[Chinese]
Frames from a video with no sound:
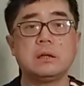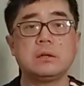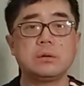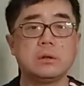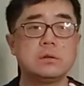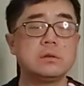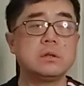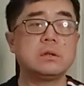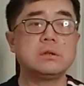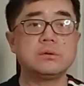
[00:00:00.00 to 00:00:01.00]
那全世
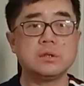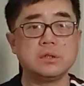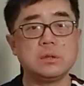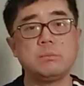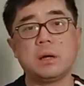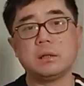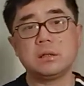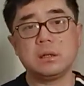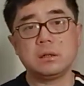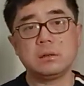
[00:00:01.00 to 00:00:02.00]
界呢就已经把
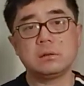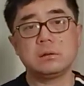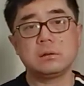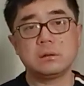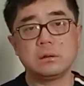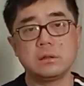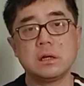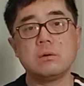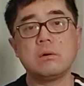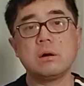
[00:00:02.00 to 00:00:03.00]
这个
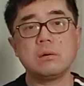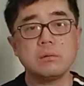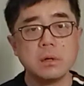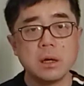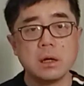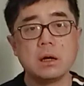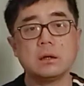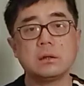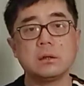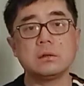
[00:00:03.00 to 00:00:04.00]
相关工业
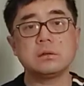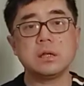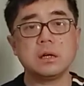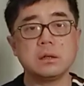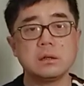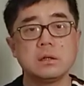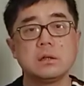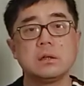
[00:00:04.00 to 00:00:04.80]
啊的这个